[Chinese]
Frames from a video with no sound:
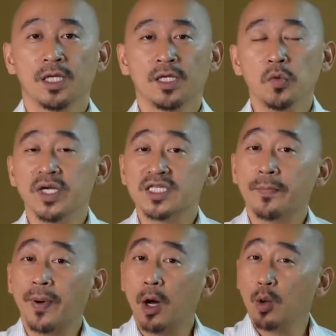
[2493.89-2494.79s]
因为在
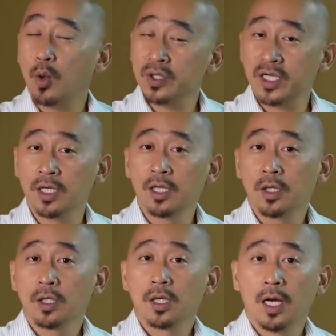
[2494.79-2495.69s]
保罗的
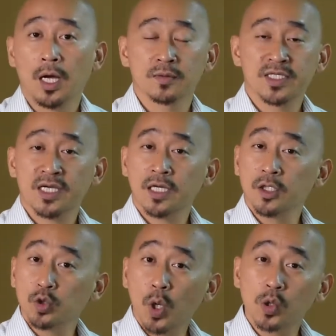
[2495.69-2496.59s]
啊，在哥
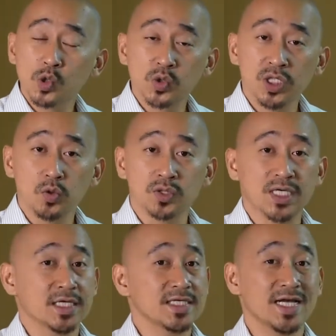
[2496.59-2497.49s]
林多后书第五章，